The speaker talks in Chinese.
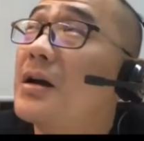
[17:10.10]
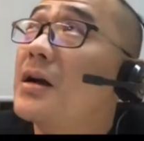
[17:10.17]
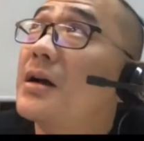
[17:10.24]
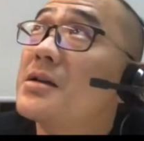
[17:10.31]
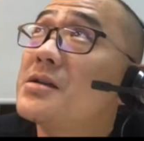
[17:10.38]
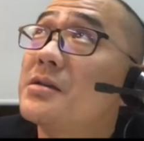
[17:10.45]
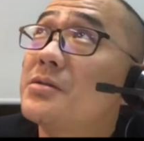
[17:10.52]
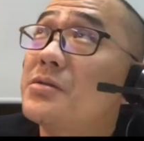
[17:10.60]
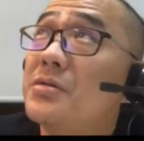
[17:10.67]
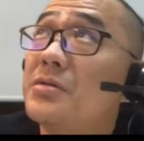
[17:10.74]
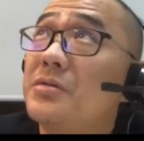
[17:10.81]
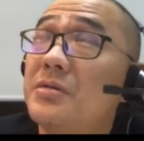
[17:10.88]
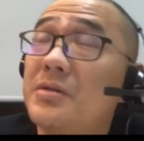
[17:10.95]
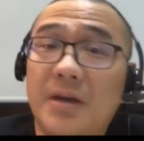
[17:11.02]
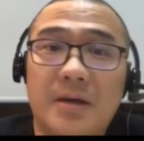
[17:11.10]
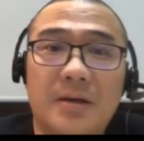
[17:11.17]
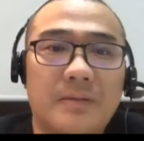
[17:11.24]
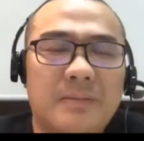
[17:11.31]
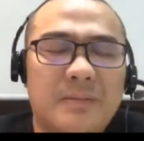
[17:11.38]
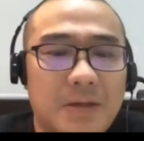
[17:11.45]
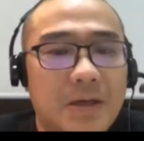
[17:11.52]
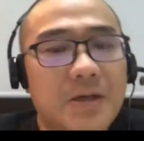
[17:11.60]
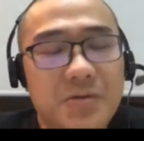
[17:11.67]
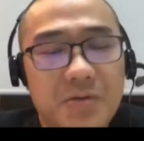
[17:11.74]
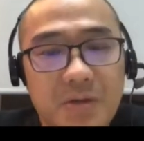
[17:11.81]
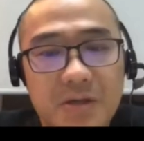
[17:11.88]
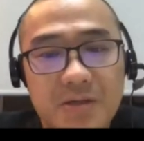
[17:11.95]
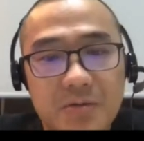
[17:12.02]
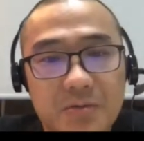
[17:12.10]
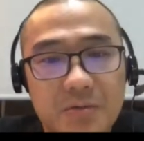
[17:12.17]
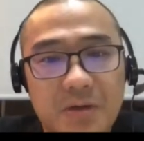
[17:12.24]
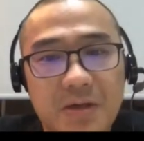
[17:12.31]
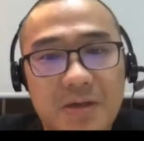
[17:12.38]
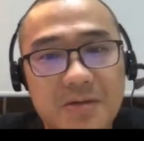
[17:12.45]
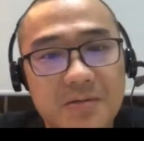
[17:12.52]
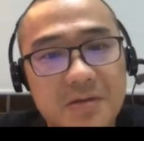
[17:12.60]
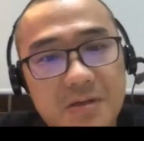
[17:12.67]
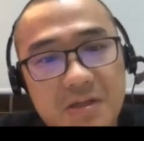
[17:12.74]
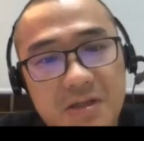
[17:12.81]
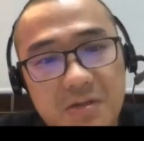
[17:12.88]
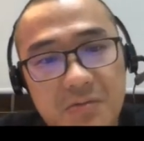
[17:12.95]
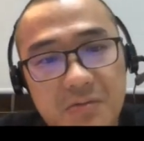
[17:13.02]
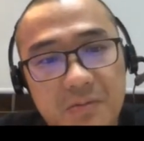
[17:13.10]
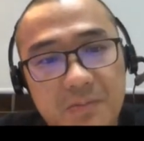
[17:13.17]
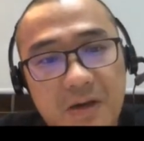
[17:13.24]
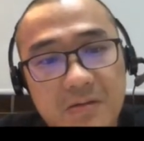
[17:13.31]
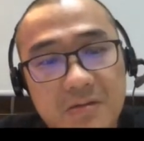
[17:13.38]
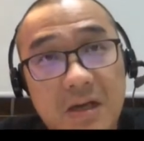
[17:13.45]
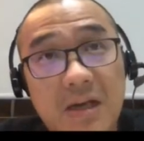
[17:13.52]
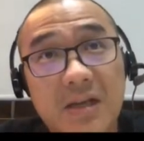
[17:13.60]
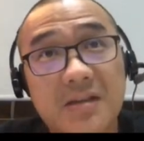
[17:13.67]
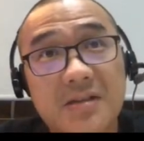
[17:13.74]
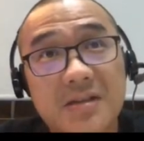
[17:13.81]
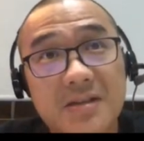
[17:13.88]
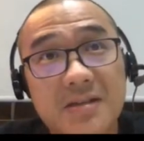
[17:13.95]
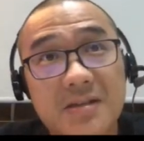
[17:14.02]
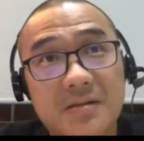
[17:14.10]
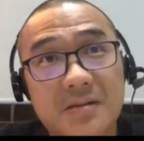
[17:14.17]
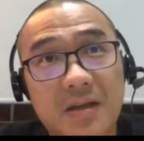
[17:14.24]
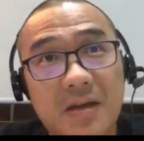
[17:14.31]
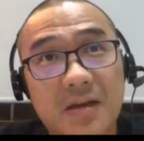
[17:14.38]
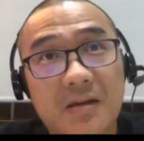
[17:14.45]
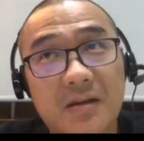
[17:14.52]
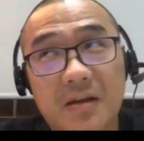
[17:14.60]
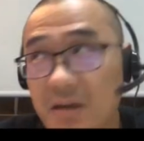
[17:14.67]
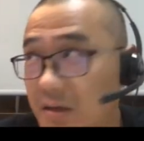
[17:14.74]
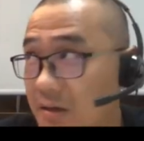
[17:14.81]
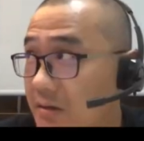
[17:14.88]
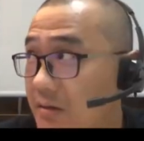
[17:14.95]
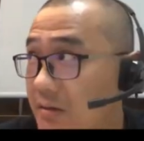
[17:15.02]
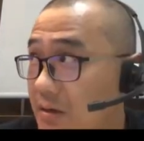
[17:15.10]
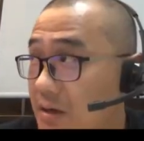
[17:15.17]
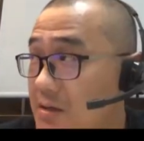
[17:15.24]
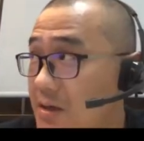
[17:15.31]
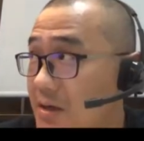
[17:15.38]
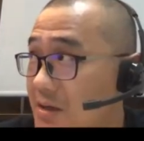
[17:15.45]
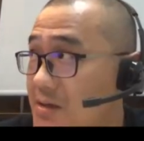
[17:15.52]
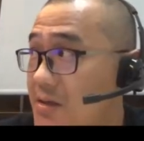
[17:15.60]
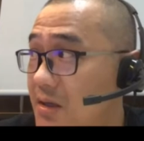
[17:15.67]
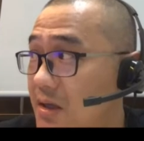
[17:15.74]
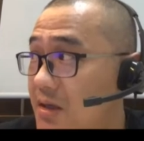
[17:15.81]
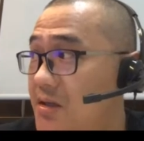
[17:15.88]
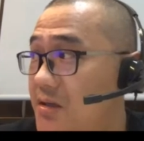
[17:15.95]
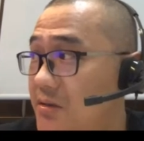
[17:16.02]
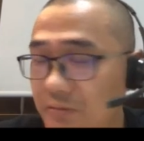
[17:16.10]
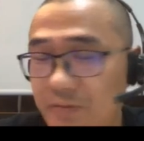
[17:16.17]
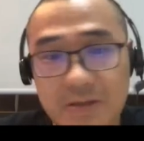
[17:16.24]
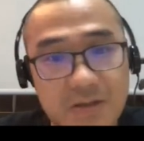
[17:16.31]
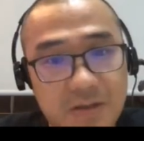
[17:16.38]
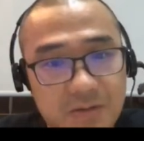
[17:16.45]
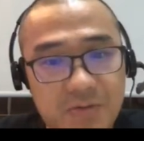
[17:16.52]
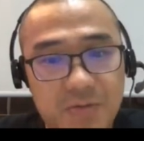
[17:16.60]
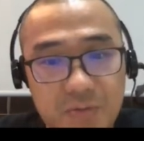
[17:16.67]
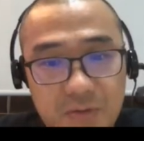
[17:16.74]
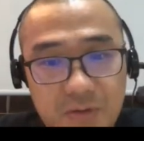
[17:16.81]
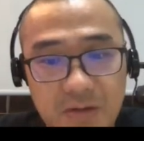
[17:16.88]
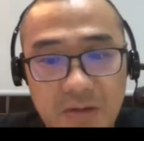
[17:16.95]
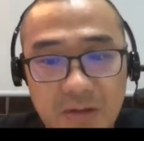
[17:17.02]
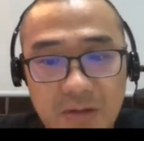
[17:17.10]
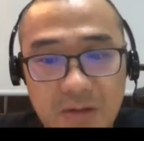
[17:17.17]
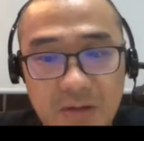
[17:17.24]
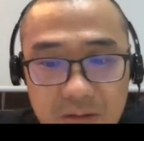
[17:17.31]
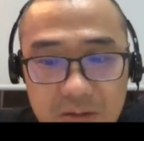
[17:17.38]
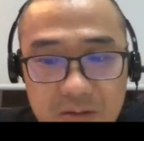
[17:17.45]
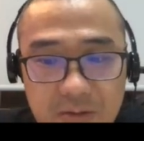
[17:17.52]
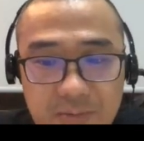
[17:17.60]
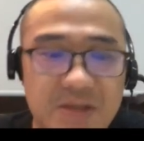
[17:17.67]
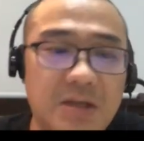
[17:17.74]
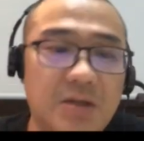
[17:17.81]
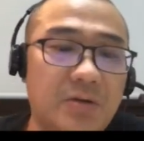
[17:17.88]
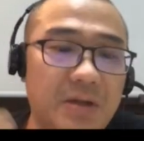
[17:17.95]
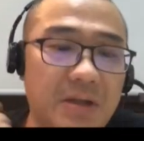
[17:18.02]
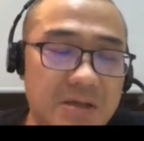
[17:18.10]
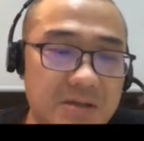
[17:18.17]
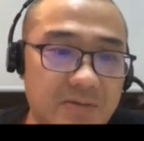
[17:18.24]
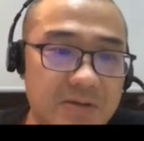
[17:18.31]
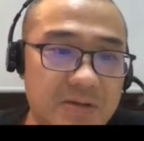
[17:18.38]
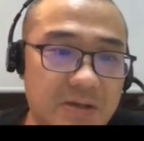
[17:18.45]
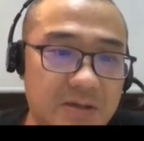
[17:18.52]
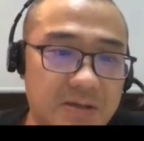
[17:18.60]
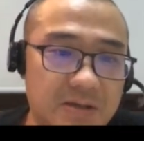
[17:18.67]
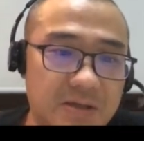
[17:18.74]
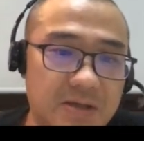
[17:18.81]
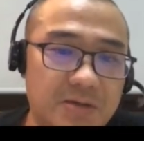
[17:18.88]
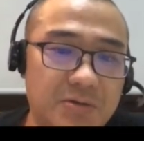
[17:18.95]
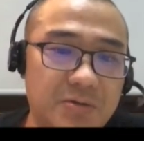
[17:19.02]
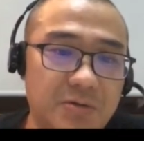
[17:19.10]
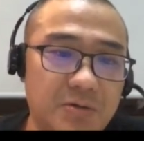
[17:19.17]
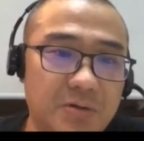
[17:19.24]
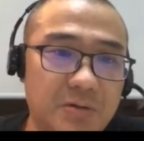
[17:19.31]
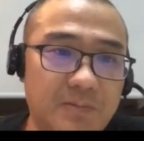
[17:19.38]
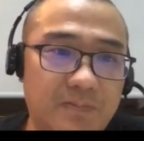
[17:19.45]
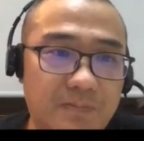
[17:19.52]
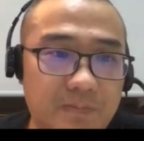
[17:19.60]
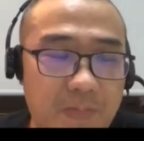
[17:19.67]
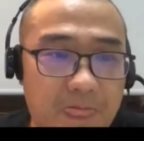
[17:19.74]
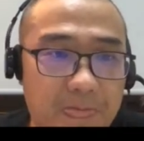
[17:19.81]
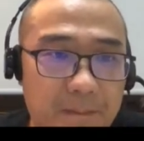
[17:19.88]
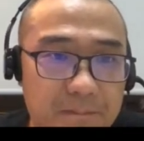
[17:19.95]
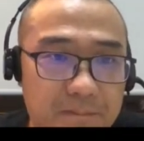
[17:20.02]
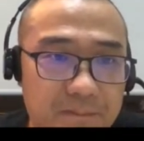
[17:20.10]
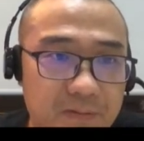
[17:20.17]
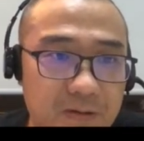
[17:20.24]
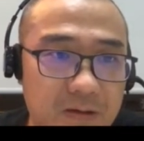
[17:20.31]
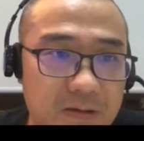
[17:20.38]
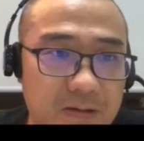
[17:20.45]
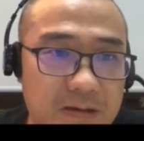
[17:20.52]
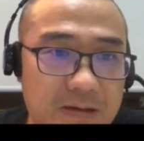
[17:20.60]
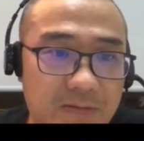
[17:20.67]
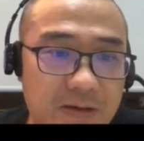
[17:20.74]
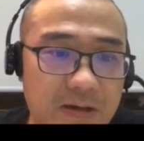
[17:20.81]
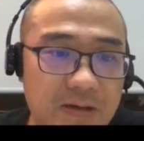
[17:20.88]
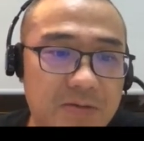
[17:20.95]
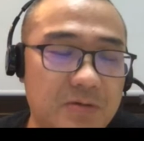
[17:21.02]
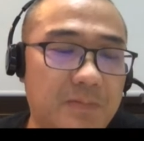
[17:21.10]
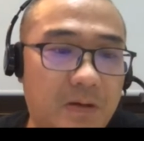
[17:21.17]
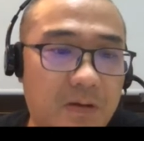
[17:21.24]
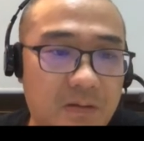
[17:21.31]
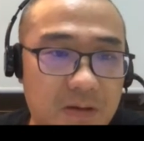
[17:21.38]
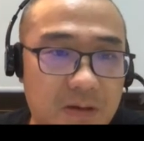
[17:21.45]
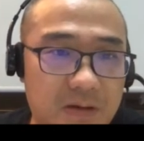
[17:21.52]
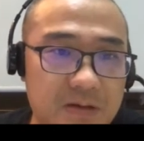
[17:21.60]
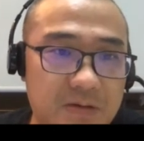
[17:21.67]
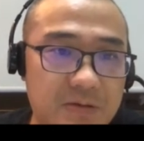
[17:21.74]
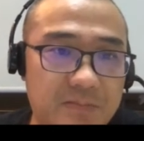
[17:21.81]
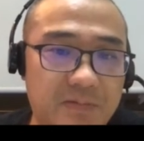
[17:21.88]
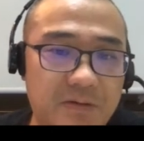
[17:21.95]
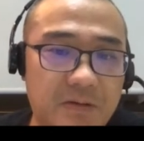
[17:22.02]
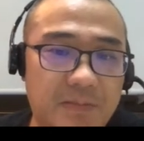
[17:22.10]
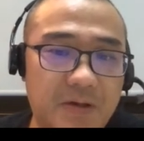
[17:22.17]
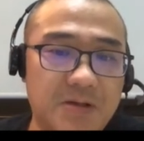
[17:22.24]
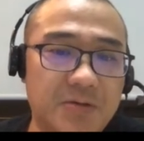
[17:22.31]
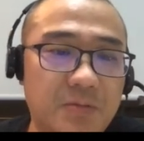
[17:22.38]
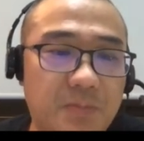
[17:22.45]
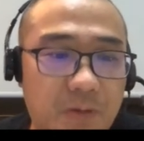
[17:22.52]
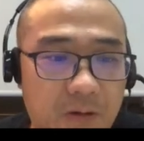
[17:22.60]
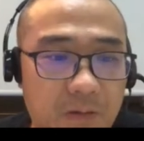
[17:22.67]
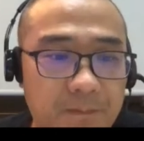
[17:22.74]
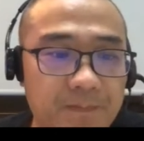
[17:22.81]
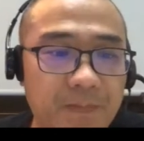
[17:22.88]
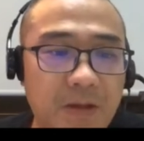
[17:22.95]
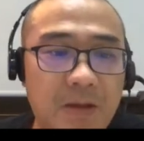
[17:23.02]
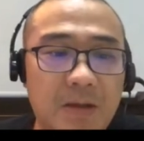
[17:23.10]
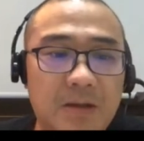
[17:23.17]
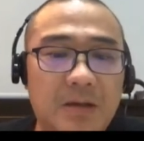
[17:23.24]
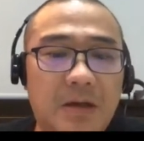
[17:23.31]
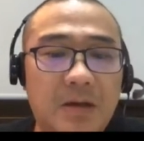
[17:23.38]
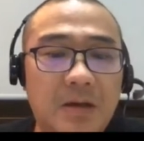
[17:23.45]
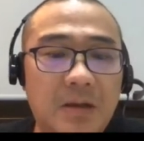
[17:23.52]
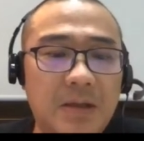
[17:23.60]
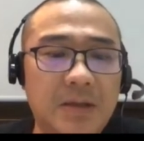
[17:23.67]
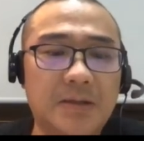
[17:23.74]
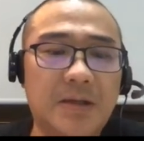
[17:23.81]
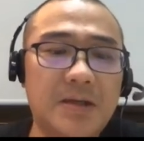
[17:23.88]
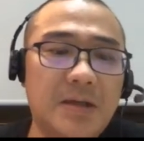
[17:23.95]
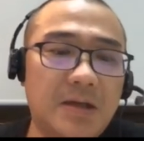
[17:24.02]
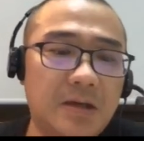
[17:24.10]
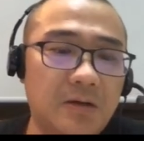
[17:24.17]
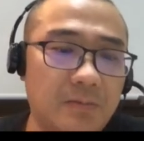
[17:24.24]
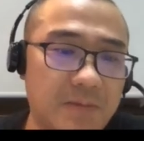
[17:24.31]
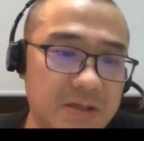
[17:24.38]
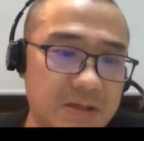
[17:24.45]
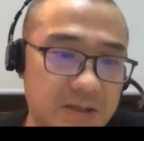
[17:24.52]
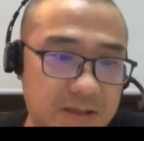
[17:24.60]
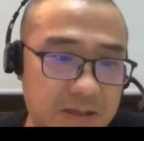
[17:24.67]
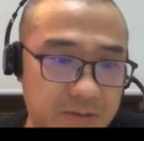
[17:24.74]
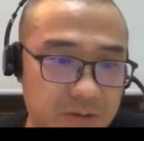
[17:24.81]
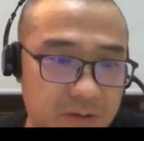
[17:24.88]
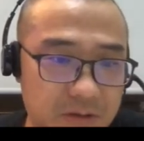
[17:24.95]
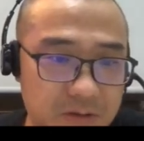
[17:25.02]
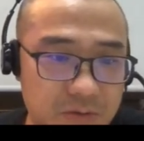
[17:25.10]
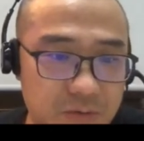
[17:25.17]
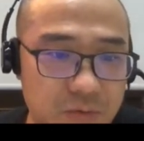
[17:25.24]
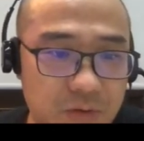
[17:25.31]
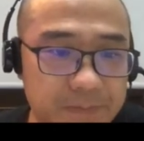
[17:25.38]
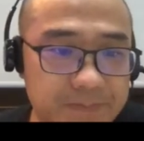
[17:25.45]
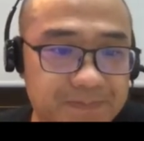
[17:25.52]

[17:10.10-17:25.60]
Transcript: 看是去年大概去年时候做的，那时候是基于 p o s a 二点四点零还是二点四点一，我忘记了去做的。我们在同一台社会上先去布了卡夫卡去跑，然后再去布了 p a s a 去跑。那大家能够明显的感觉到的，就是说，